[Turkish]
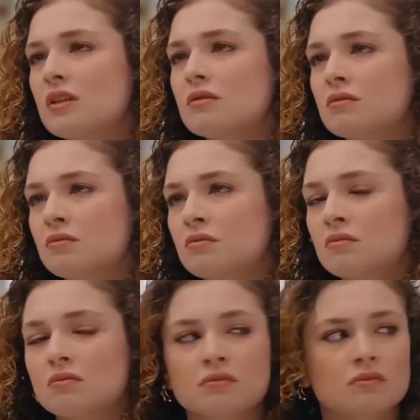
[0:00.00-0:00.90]
değil.
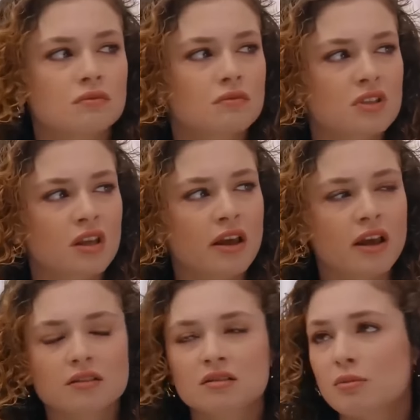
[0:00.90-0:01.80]

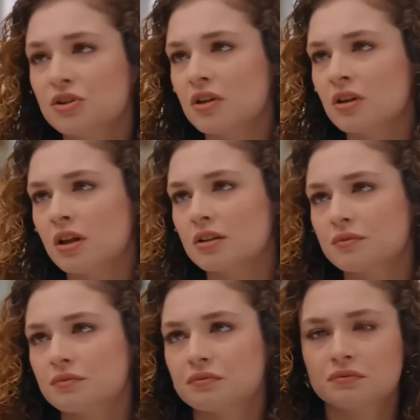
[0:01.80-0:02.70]
Sana hayatında
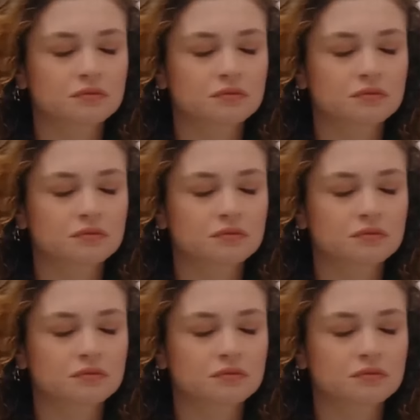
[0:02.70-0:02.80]
başarılar.